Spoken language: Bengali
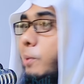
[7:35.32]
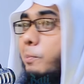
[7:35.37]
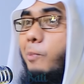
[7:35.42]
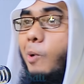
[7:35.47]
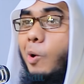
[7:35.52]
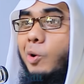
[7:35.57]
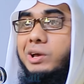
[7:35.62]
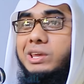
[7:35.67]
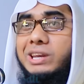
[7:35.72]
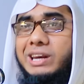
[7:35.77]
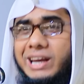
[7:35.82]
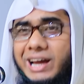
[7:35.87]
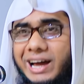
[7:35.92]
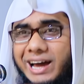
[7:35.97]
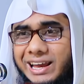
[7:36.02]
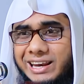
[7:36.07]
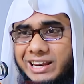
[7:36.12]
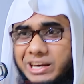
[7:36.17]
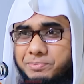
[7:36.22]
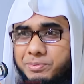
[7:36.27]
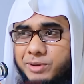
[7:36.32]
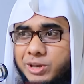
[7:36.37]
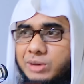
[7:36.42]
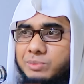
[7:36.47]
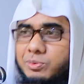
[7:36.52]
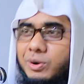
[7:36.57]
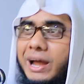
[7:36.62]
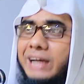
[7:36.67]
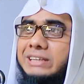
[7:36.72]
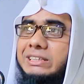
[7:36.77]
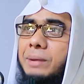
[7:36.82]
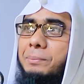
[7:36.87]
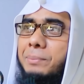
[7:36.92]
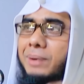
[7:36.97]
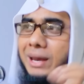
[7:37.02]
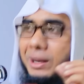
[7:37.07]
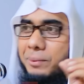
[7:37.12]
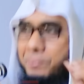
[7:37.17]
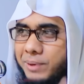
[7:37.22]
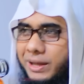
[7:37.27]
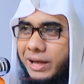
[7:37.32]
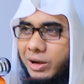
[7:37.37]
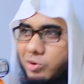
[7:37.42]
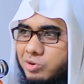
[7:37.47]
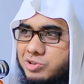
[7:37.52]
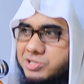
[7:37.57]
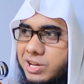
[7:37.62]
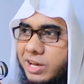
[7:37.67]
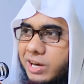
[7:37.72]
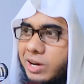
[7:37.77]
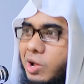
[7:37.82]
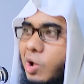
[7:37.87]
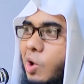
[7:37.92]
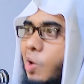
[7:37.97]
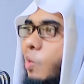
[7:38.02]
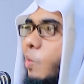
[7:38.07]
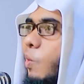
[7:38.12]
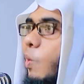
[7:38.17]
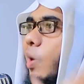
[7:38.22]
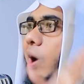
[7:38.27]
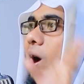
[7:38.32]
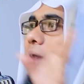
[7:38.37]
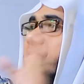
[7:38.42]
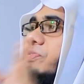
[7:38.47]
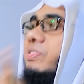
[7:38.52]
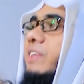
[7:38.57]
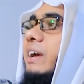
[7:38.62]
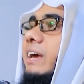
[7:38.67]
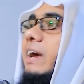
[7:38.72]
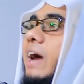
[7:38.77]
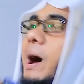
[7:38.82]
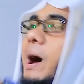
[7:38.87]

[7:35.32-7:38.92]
বকরি রেখালির বিনিময়ে একটা মেয়ের বিয়ে করছেন ওখান থেকে